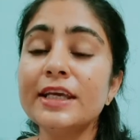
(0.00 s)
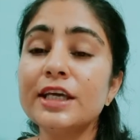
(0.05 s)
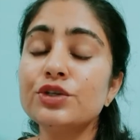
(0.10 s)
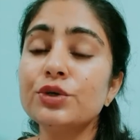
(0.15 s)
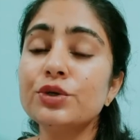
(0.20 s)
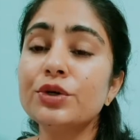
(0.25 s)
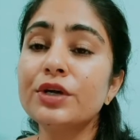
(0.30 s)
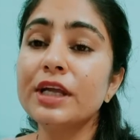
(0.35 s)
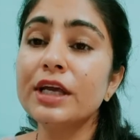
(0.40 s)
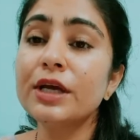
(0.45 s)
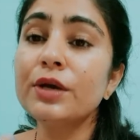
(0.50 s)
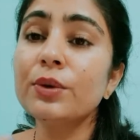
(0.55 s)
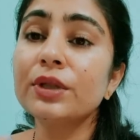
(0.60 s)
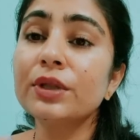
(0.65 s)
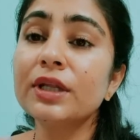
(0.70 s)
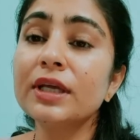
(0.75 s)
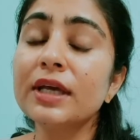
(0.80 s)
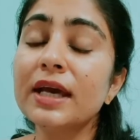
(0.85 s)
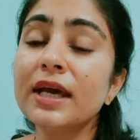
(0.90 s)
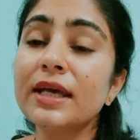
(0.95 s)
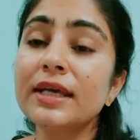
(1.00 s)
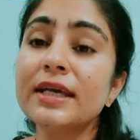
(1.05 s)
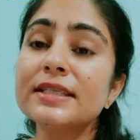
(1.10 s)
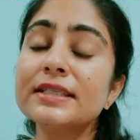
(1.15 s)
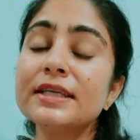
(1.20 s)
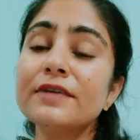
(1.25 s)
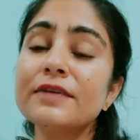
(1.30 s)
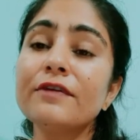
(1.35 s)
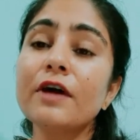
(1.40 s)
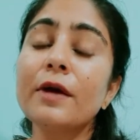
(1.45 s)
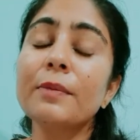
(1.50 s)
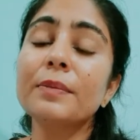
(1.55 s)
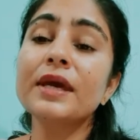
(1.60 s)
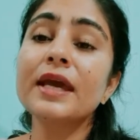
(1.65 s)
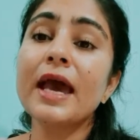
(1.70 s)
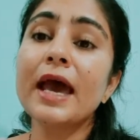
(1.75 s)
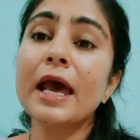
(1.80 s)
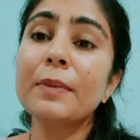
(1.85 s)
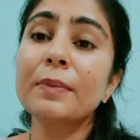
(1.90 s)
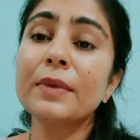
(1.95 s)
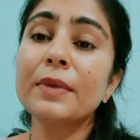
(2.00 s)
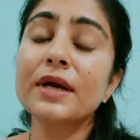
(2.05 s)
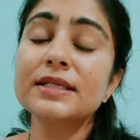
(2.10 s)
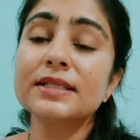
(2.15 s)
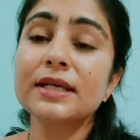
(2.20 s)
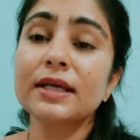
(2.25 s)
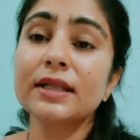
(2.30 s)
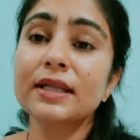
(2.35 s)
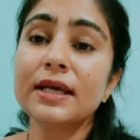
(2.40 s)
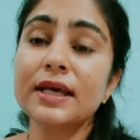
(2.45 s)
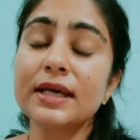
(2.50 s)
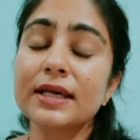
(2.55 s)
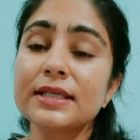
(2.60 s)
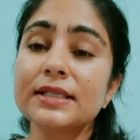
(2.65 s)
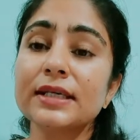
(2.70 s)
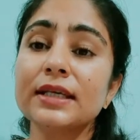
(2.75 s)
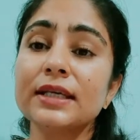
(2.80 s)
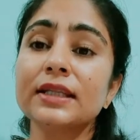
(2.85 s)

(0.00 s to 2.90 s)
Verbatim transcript: ये जो टी होती हैं ये सिर्फ आपकी हेल्प कर सकती हैं किस हद